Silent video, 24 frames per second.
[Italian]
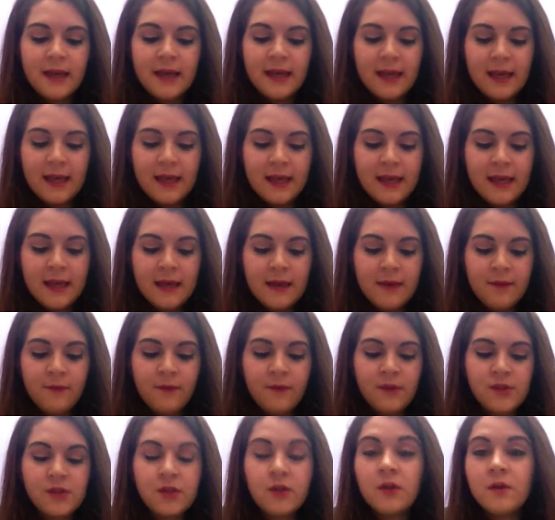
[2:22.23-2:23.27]
e
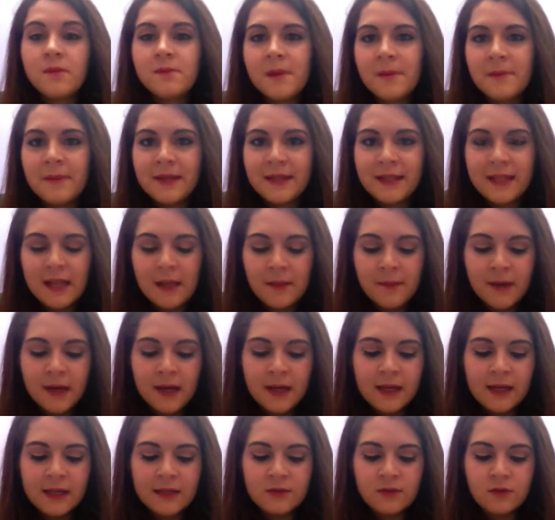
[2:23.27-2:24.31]
invece normalmente nei
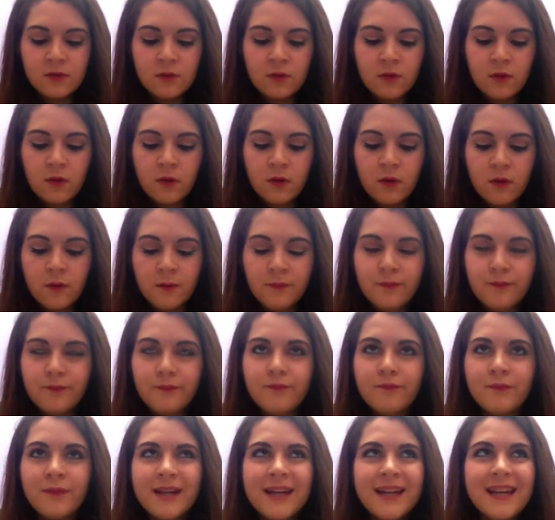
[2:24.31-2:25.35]
manga sono
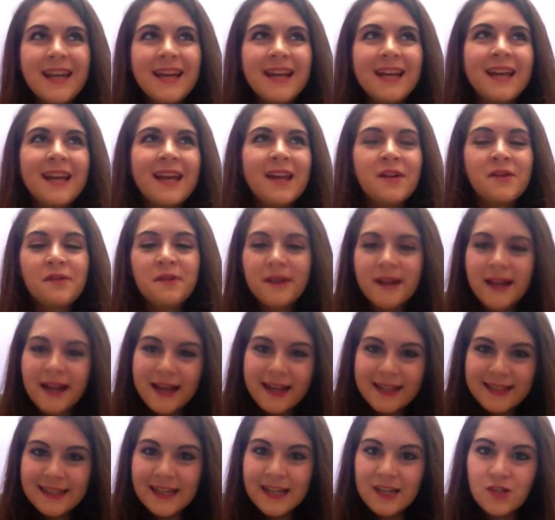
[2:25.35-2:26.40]
magari anche non a
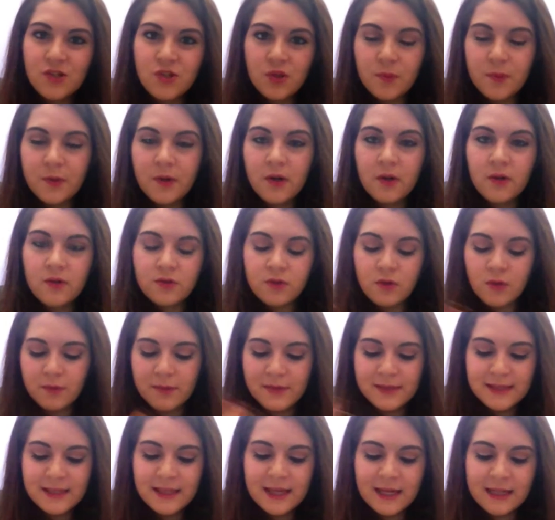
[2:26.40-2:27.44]
casaccio però sono
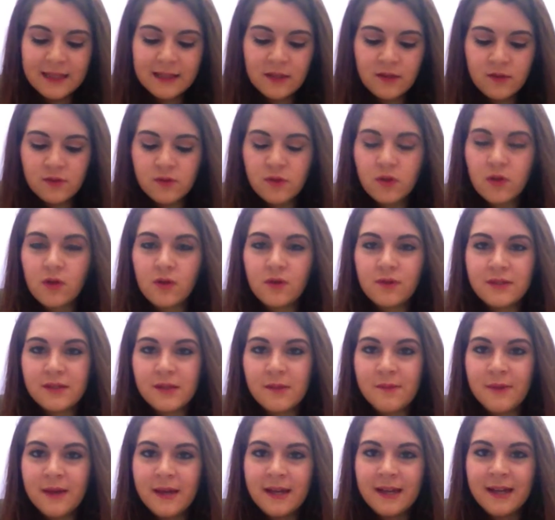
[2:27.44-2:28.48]
mischiate, non sono così
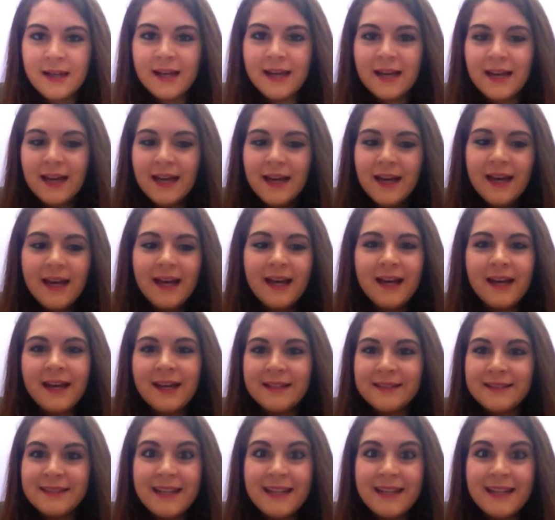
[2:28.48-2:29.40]
ben eh,